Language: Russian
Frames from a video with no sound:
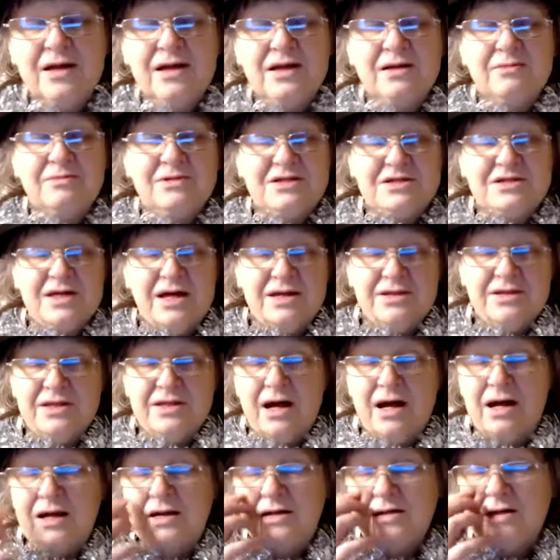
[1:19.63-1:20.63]

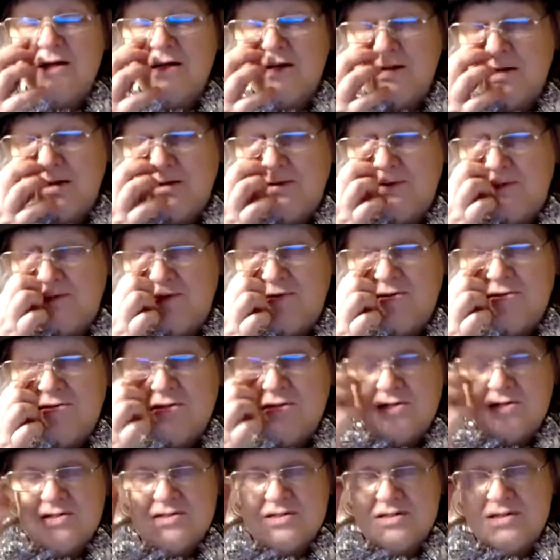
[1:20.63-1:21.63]
эмоциональных и
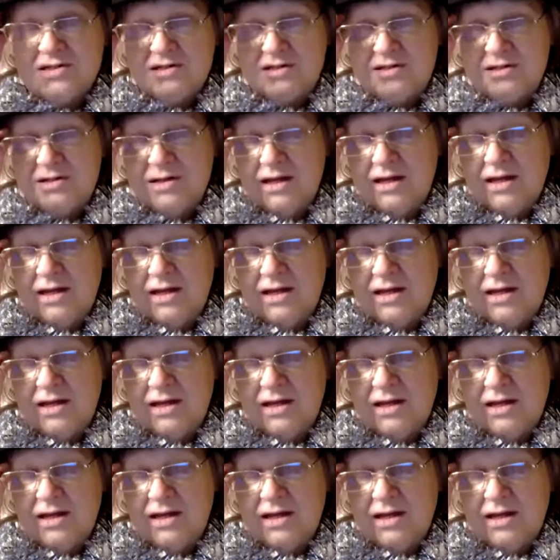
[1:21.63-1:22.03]
физических.